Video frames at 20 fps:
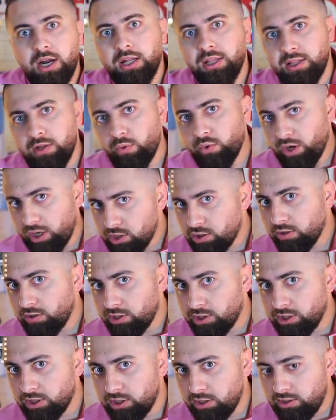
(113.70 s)
راح تدور على
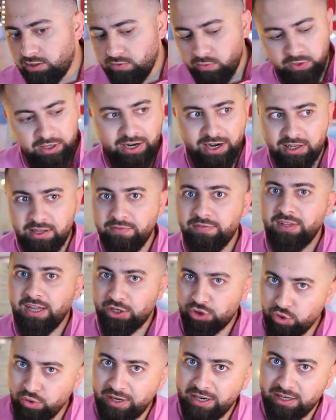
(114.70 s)
شغل جديد ولا راح
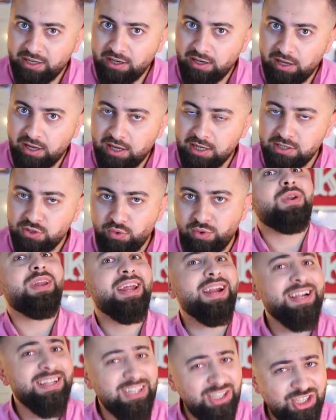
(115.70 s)
تفتح شغلك الخاص
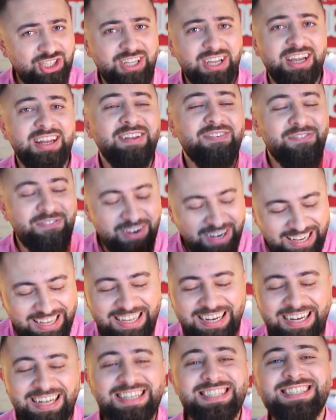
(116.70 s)
ولا راح تشتغل
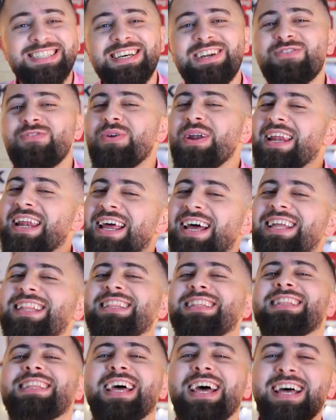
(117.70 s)
فريلانسر ولا
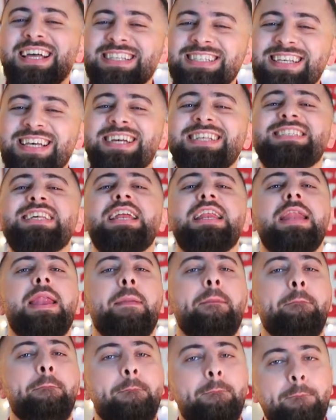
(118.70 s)
أنت أساسا
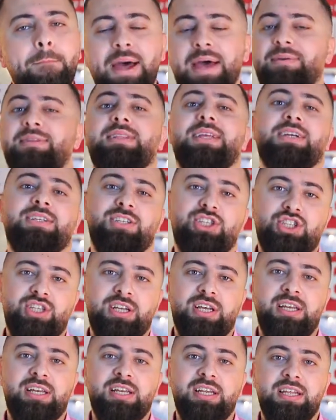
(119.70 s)
ما بدك
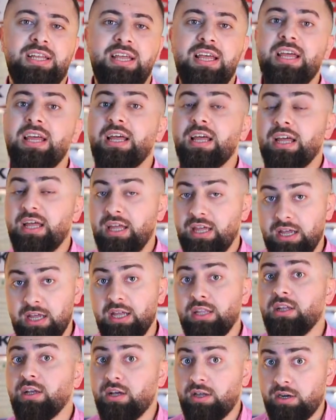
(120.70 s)
تشتغل
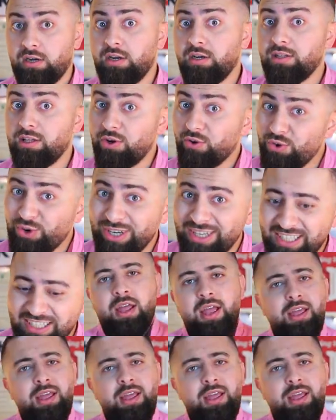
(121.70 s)
هذا قرار ضروري